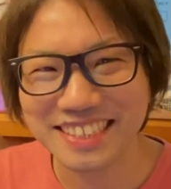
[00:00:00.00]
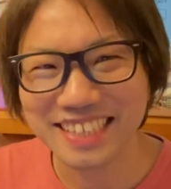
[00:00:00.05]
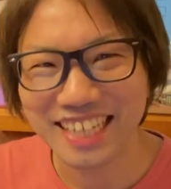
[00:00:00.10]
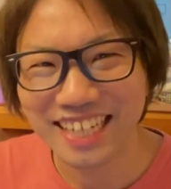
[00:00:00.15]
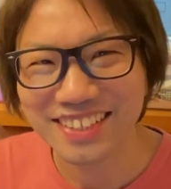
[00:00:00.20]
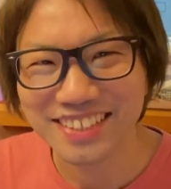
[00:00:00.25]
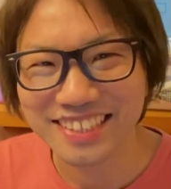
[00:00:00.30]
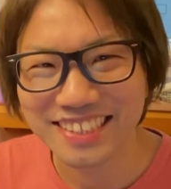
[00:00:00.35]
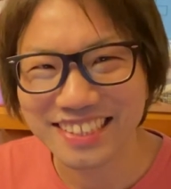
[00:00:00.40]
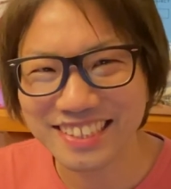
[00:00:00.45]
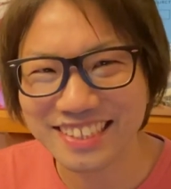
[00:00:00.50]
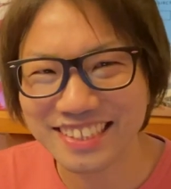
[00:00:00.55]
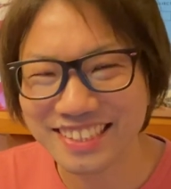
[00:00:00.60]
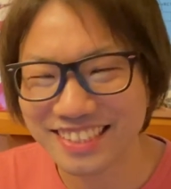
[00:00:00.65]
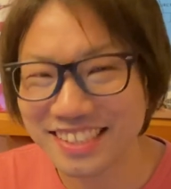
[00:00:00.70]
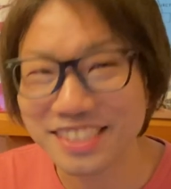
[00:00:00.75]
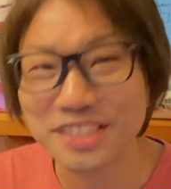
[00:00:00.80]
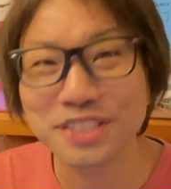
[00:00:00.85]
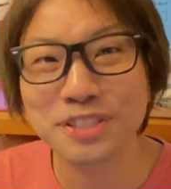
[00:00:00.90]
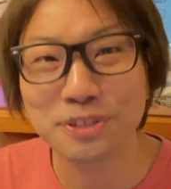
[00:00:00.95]
ありがとうございます。
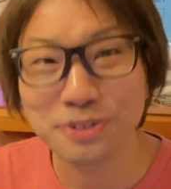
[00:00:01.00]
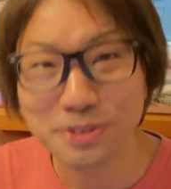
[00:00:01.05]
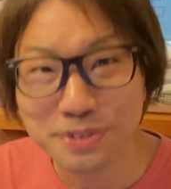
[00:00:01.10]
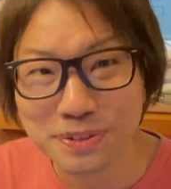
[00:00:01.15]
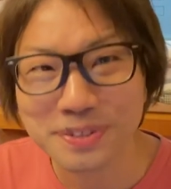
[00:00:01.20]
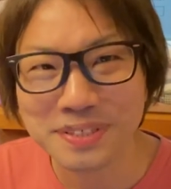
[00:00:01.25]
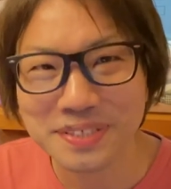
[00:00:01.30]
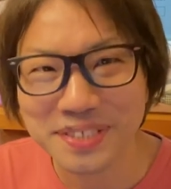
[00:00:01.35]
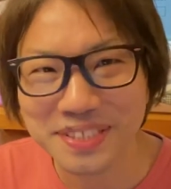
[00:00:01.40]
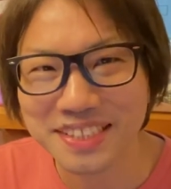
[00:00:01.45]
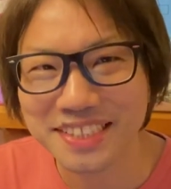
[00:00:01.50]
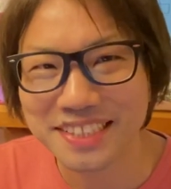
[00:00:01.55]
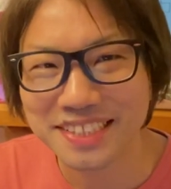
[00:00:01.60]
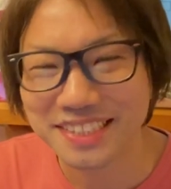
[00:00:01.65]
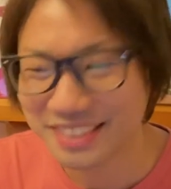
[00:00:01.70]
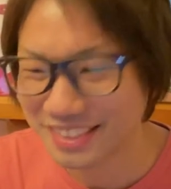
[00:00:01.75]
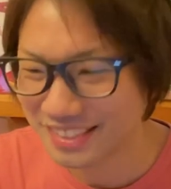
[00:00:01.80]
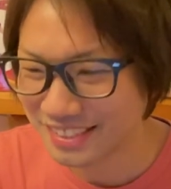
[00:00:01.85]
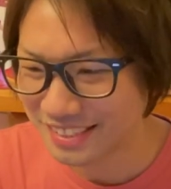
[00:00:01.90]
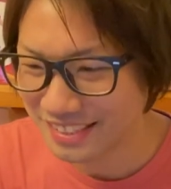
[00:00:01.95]
引き続きよろしくお願いします。